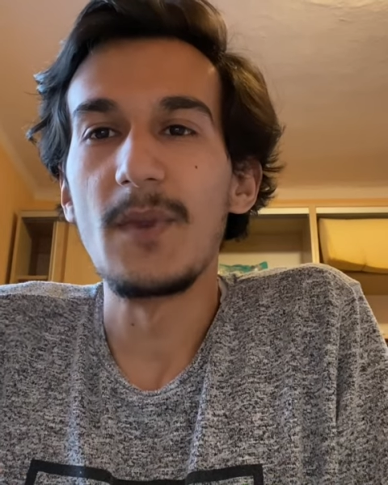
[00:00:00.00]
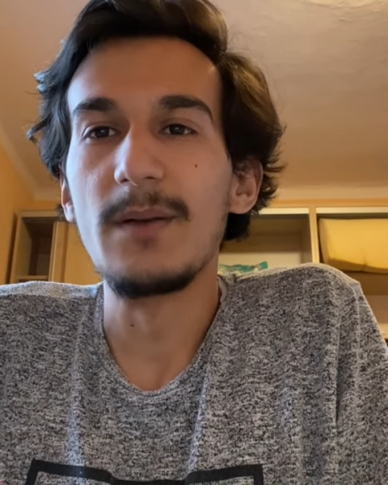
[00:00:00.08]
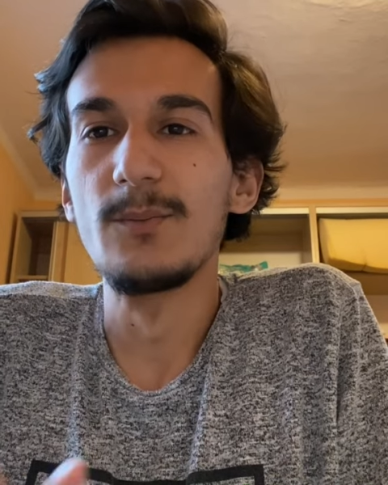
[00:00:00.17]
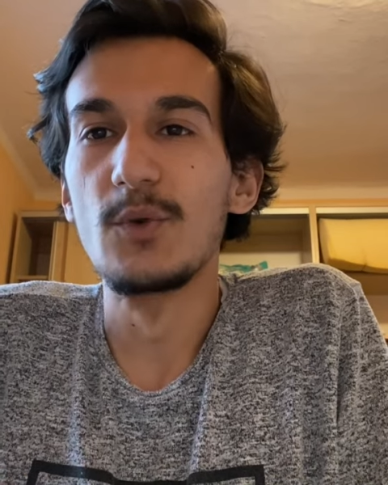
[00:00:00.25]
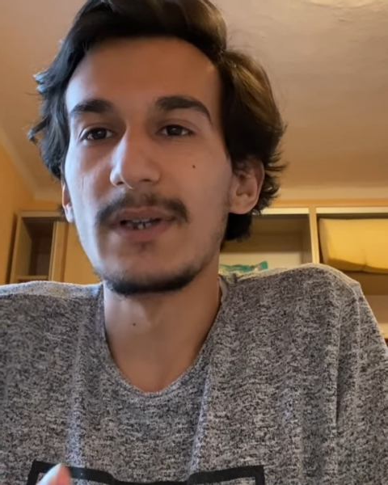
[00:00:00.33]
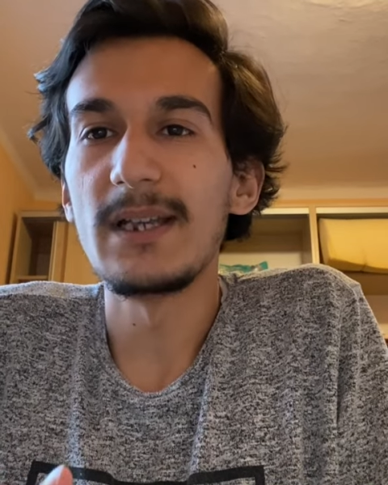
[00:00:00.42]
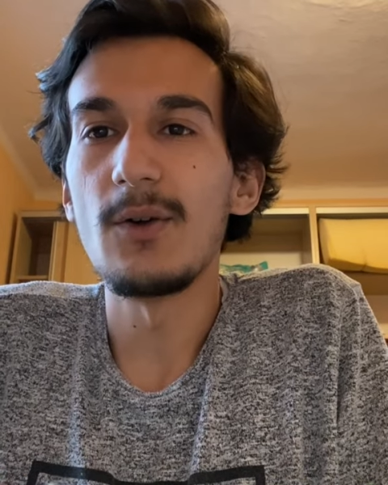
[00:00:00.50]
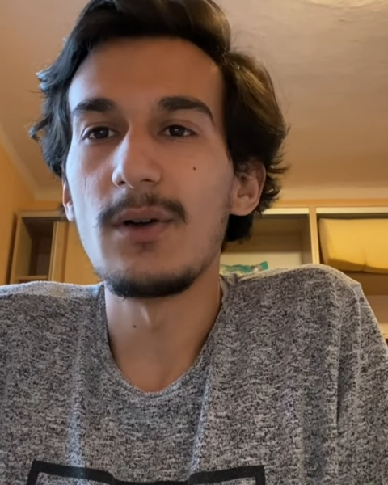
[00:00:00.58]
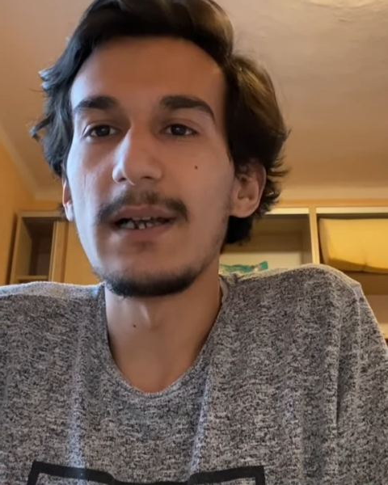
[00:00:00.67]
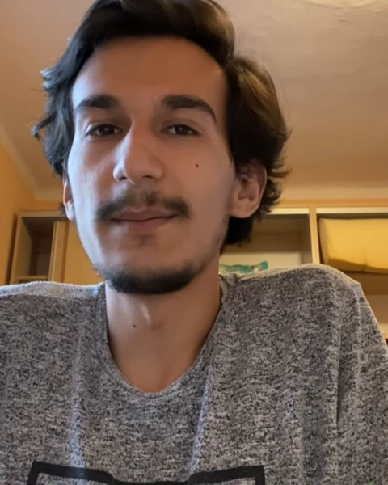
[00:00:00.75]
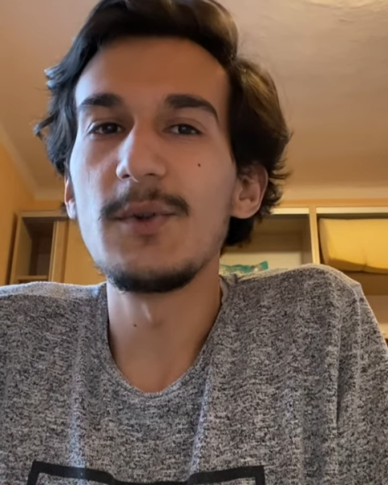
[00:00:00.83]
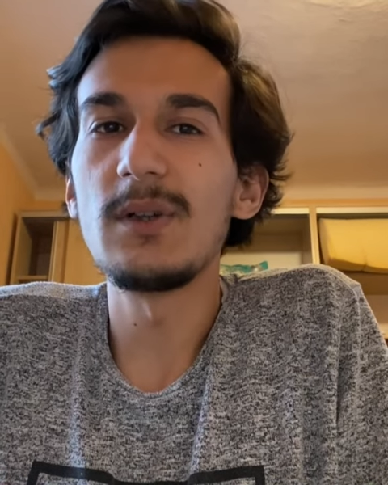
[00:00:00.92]
buradaki
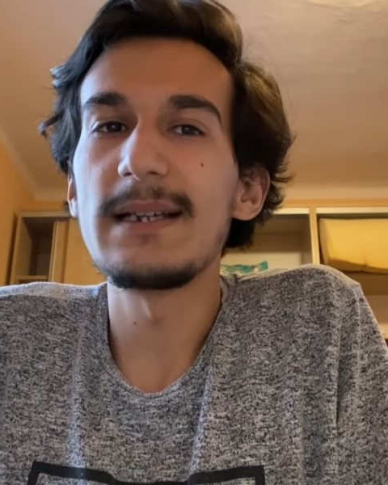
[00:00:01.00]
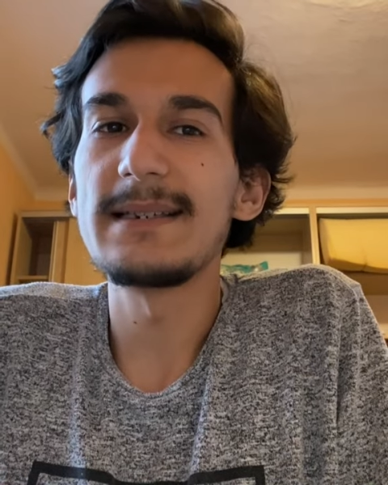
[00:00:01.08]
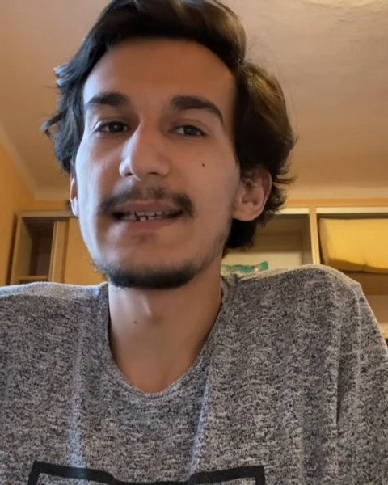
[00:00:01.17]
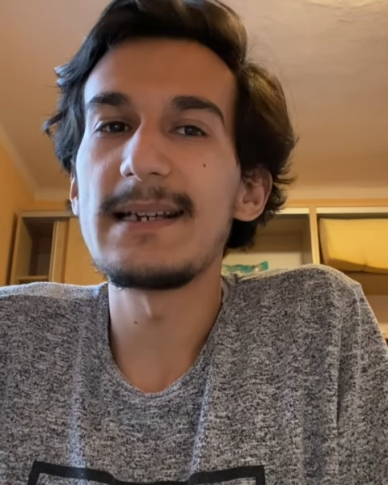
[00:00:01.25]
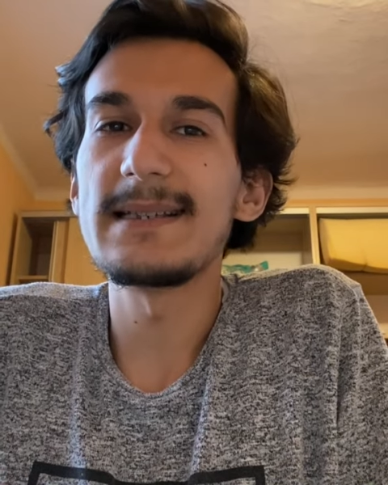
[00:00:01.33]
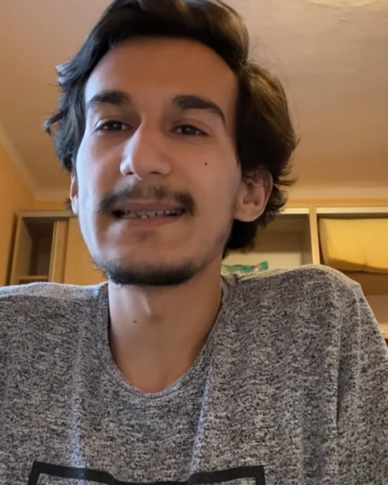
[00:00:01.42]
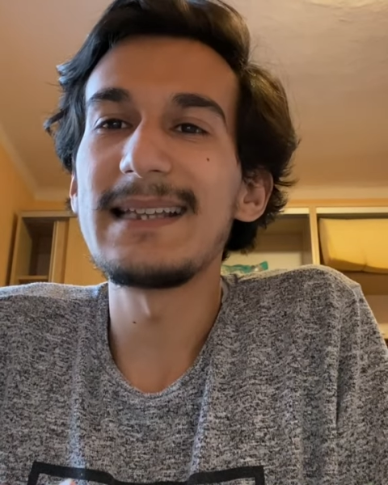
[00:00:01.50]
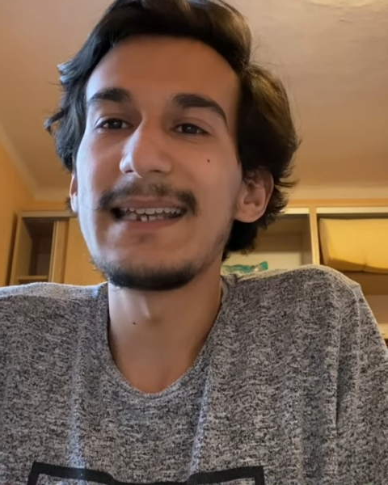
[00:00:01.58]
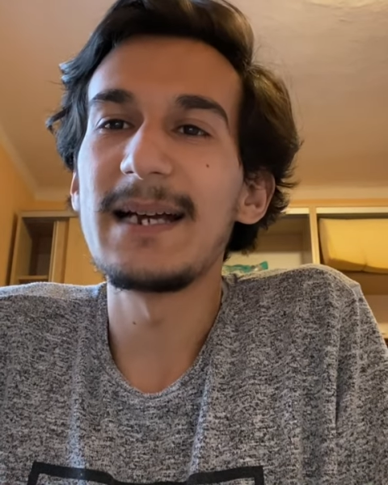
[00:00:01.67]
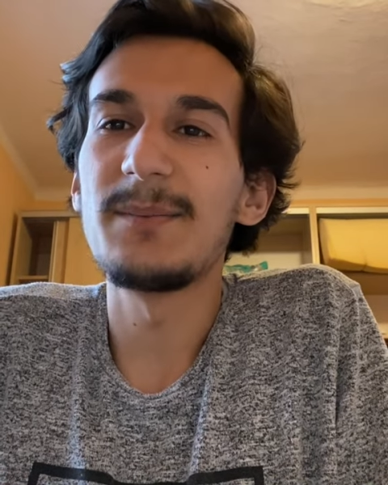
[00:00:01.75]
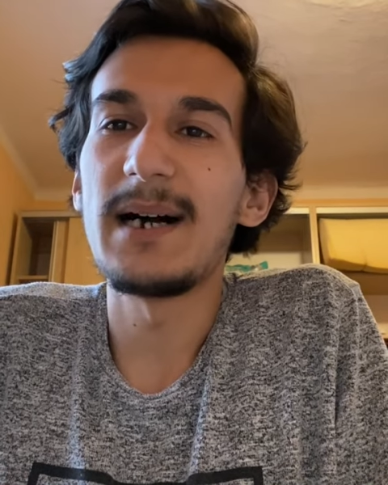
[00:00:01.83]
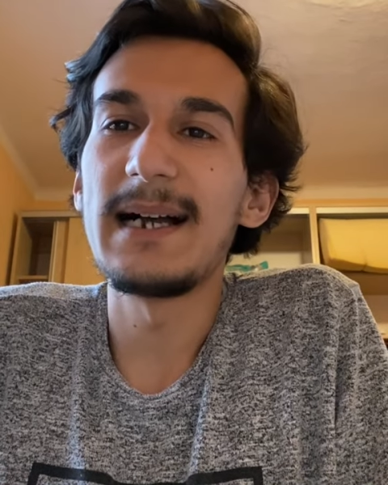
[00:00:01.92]
önemli olan şey aslında
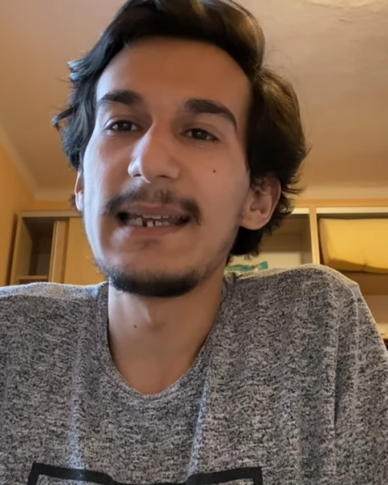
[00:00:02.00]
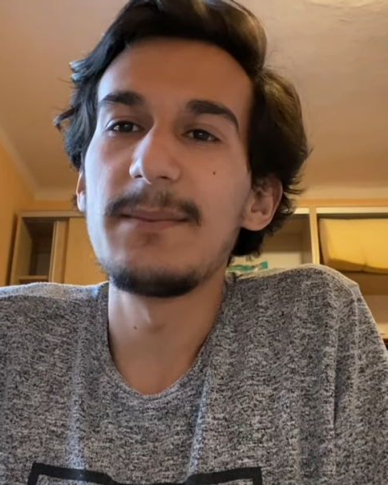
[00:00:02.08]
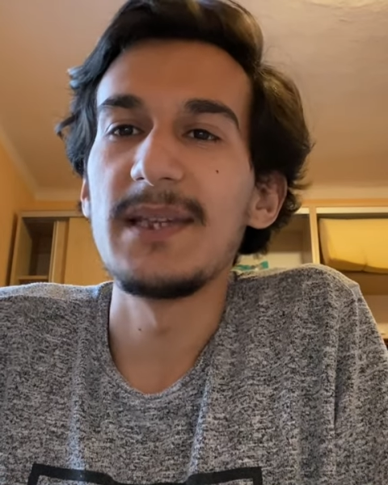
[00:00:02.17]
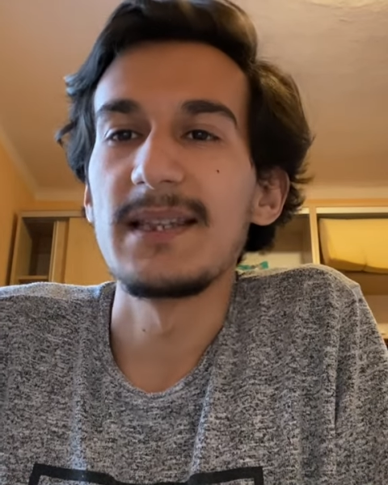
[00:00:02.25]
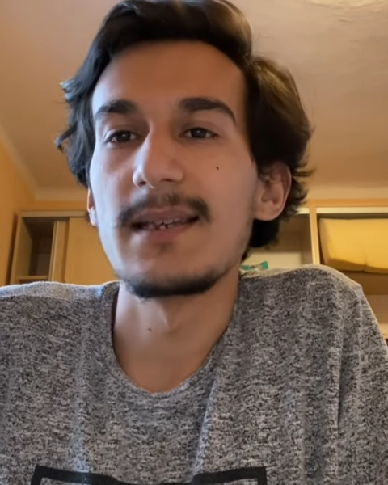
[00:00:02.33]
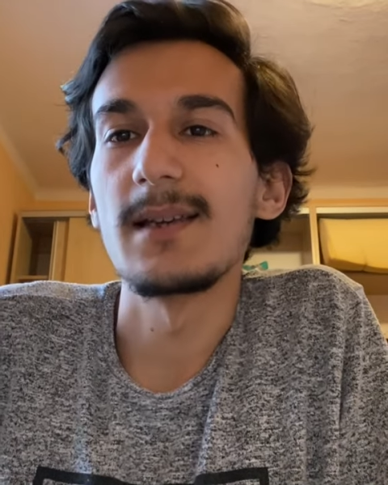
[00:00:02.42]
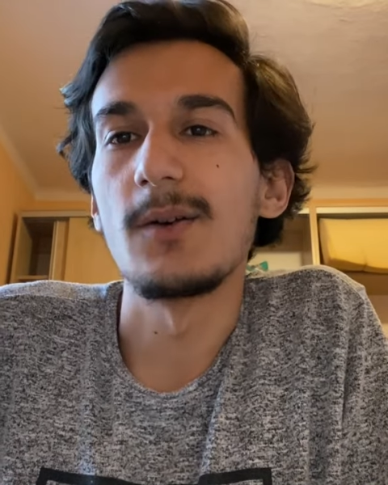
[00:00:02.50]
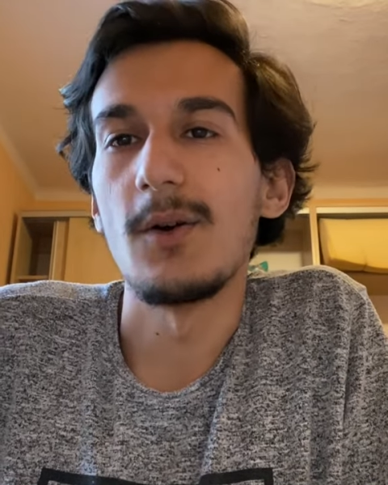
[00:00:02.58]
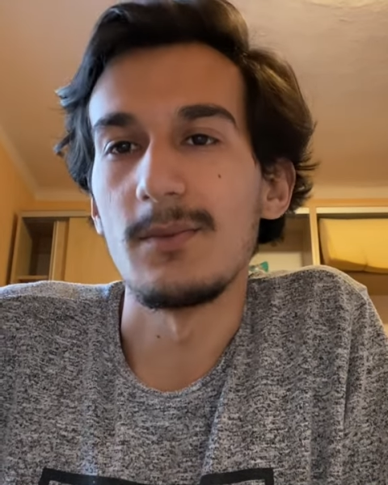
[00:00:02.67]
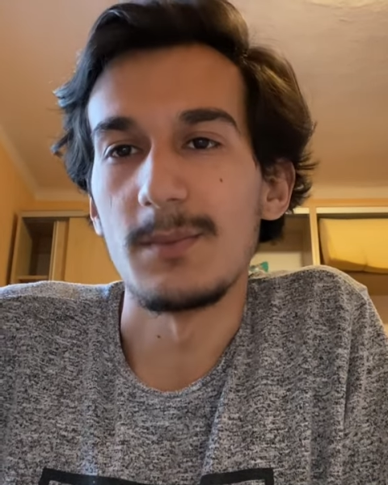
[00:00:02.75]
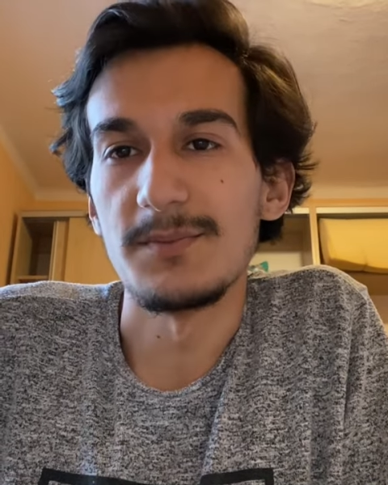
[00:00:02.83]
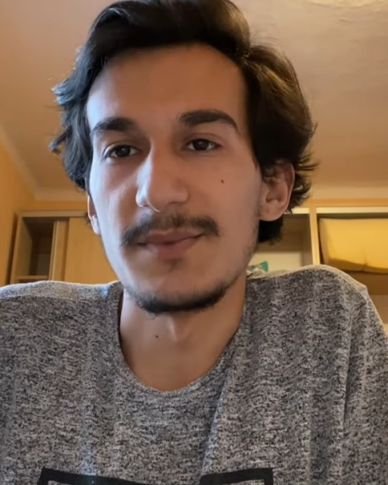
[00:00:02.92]
yabani bitki
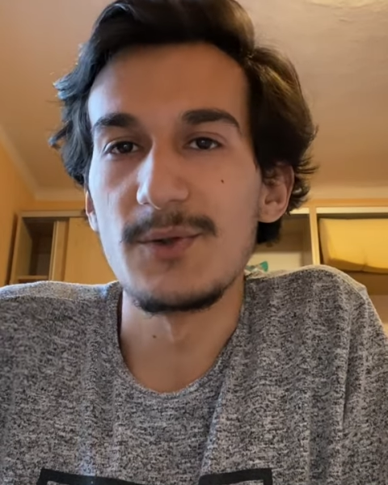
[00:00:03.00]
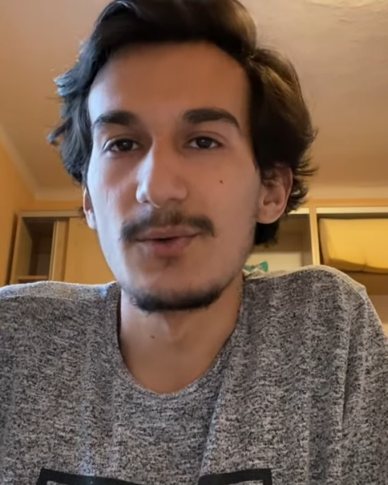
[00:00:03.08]
koymamız.